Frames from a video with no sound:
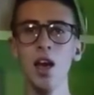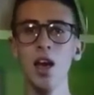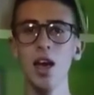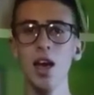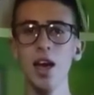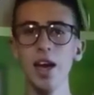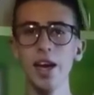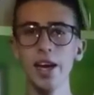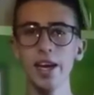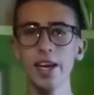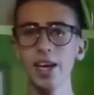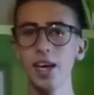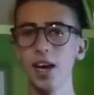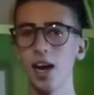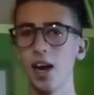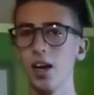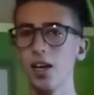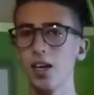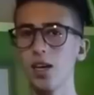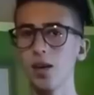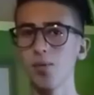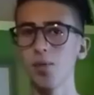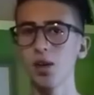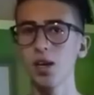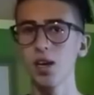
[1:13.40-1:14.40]
e che
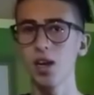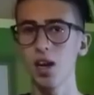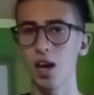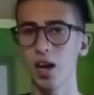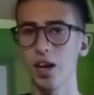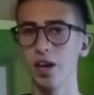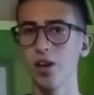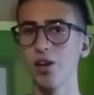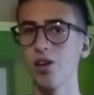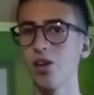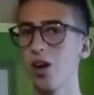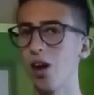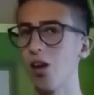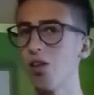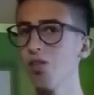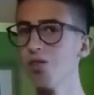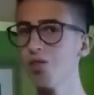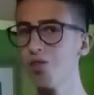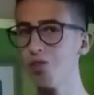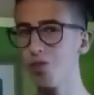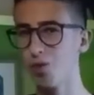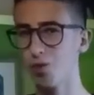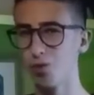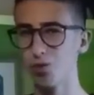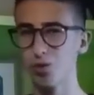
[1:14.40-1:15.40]
anche magari non ha un
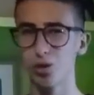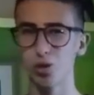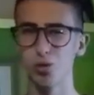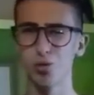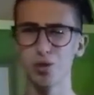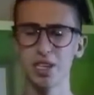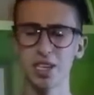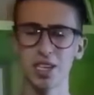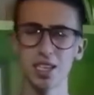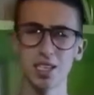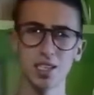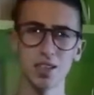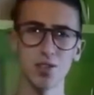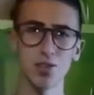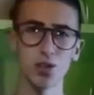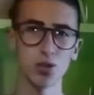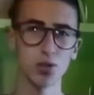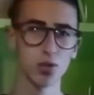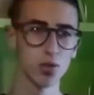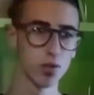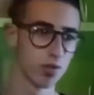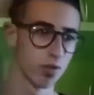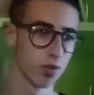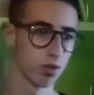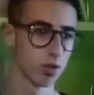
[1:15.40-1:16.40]
frutto perché se
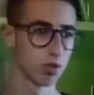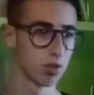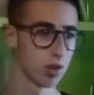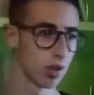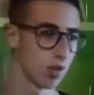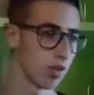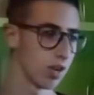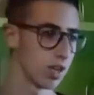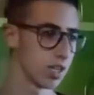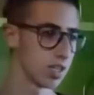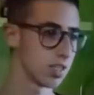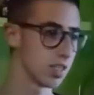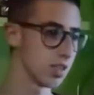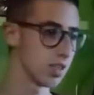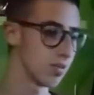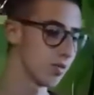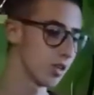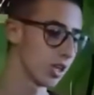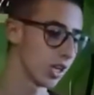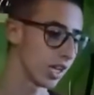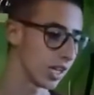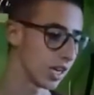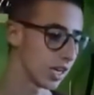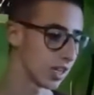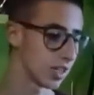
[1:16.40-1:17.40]
avesse un frutto e volesse
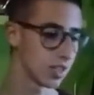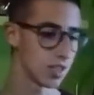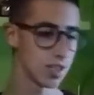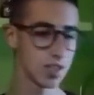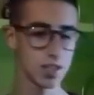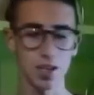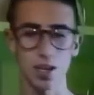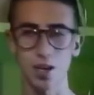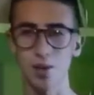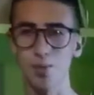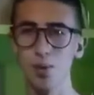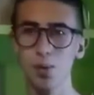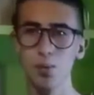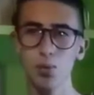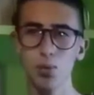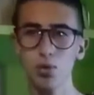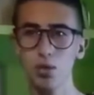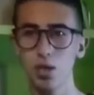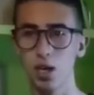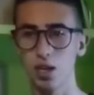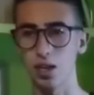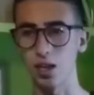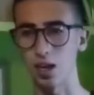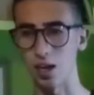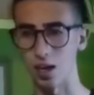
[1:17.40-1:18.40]
morire si sarebbe
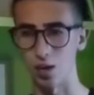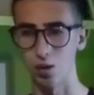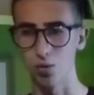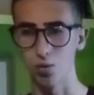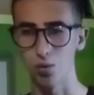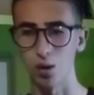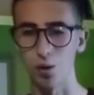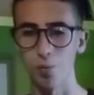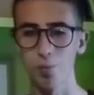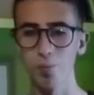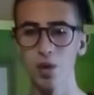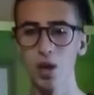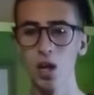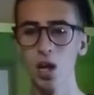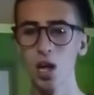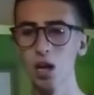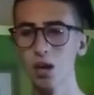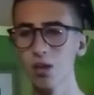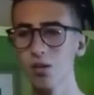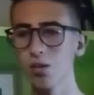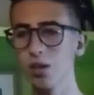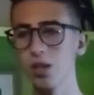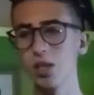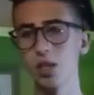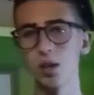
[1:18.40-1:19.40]
buttato in acqua
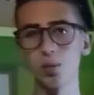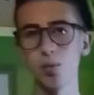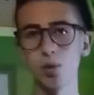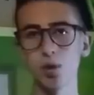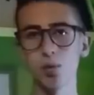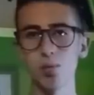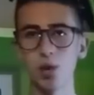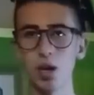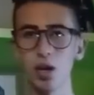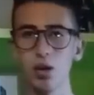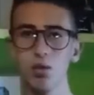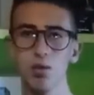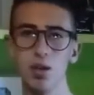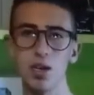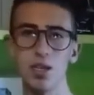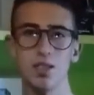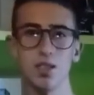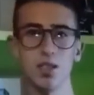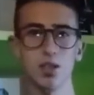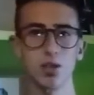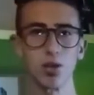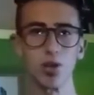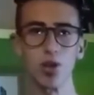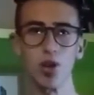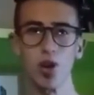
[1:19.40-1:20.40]
quindi più o meno
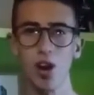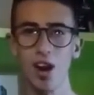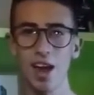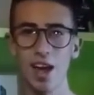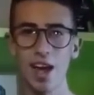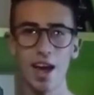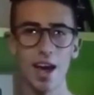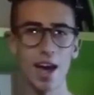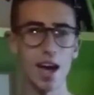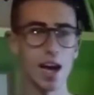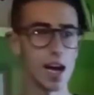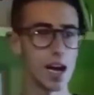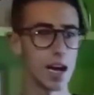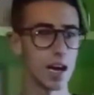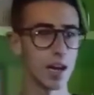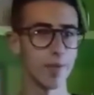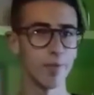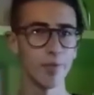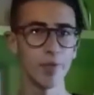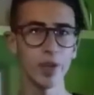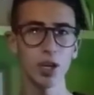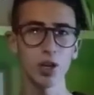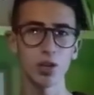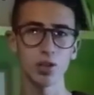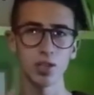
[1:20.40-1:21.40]
queste sono
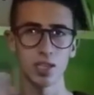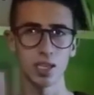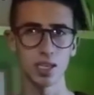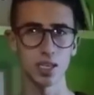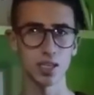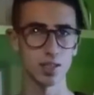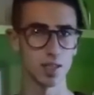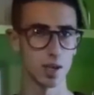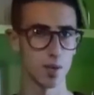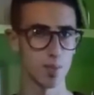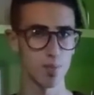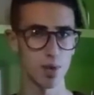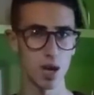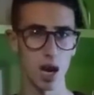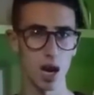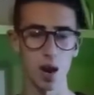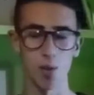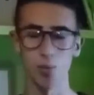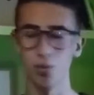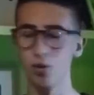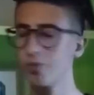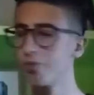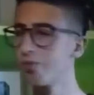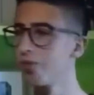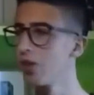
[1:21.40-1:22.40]
le, le cose che
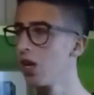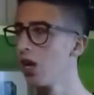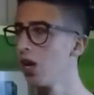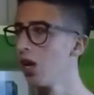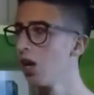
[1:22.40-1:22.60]
sappiamo